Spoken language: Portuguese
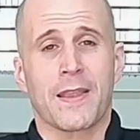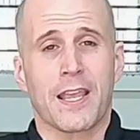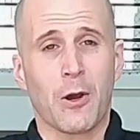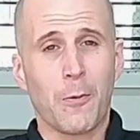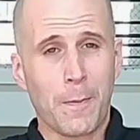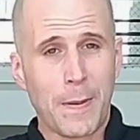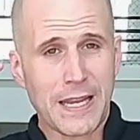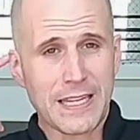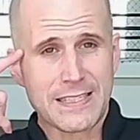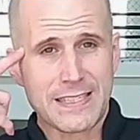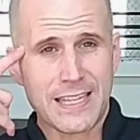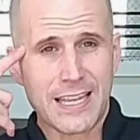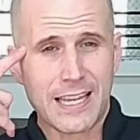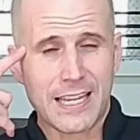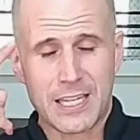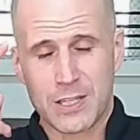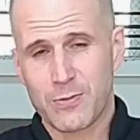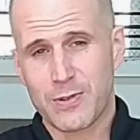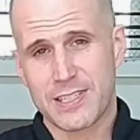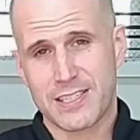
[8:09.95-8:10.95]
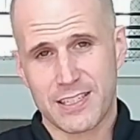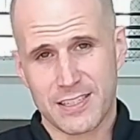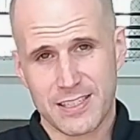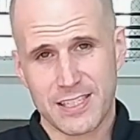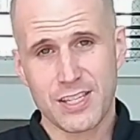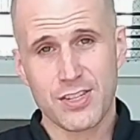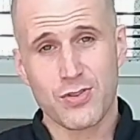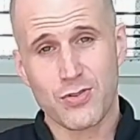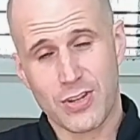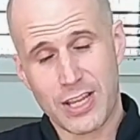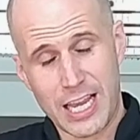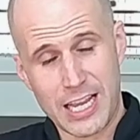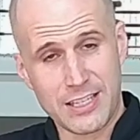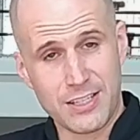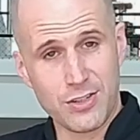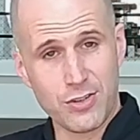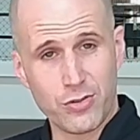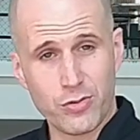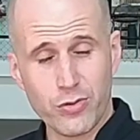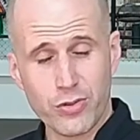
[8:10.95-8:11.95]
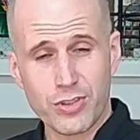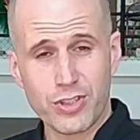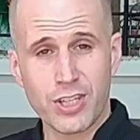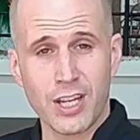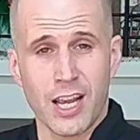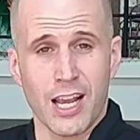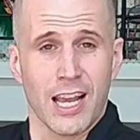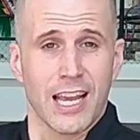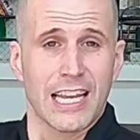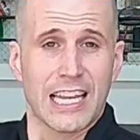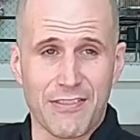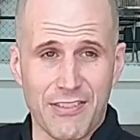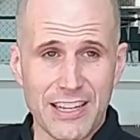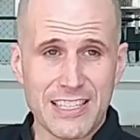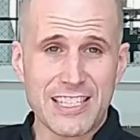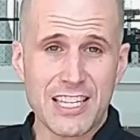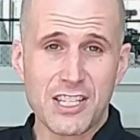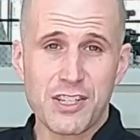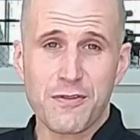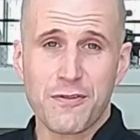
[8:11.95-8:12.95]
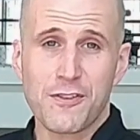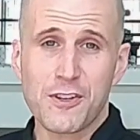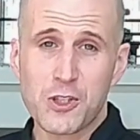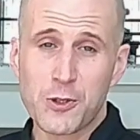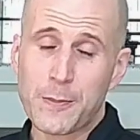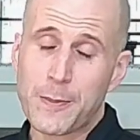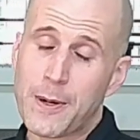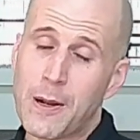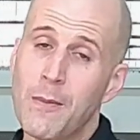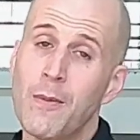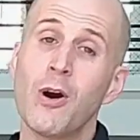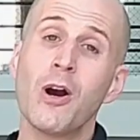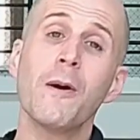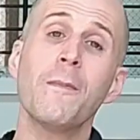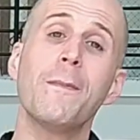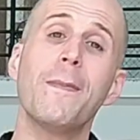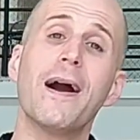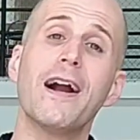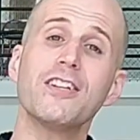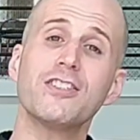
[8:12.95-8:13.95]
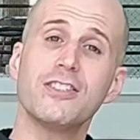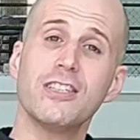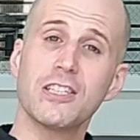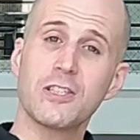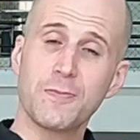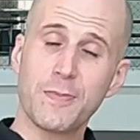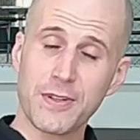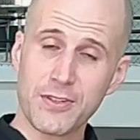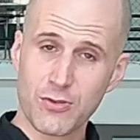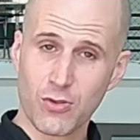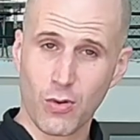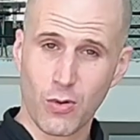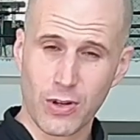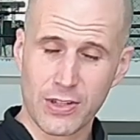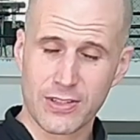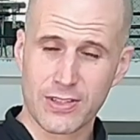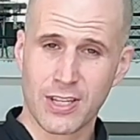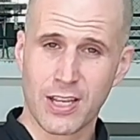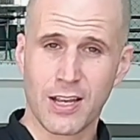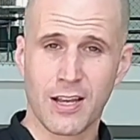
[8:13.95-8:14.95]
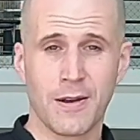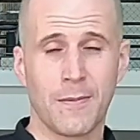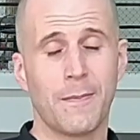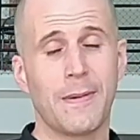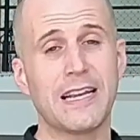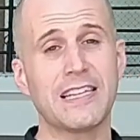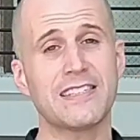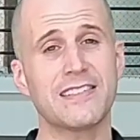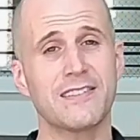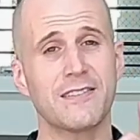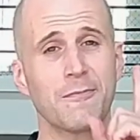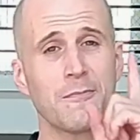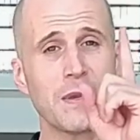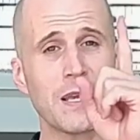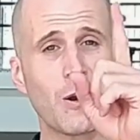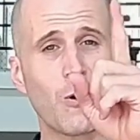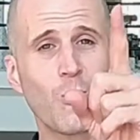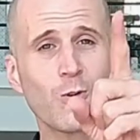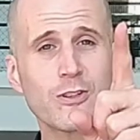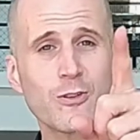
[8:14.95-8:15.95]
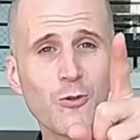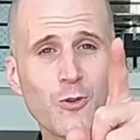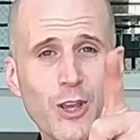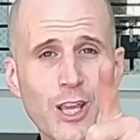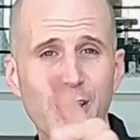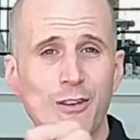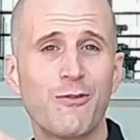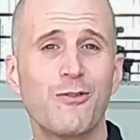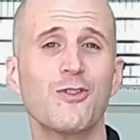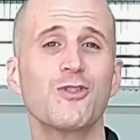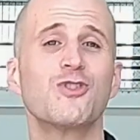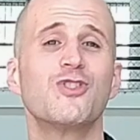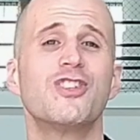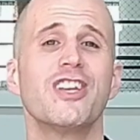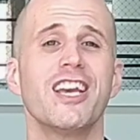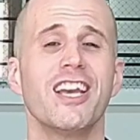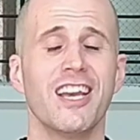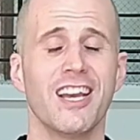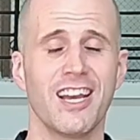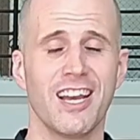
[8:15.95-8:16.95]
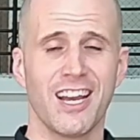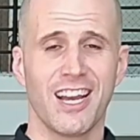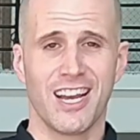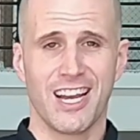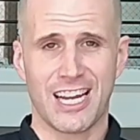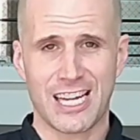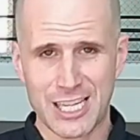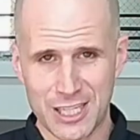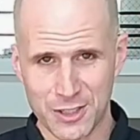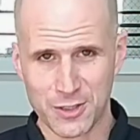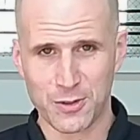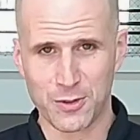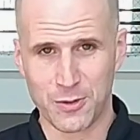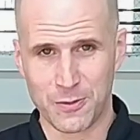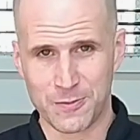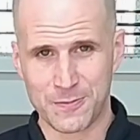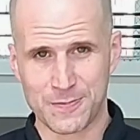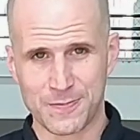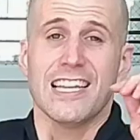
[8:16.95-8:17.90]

Eu pensei aqui um exercício, que é esse chute, que vai ser difícil para a maior parte das pessoas. Mas me conta o que, que você achou.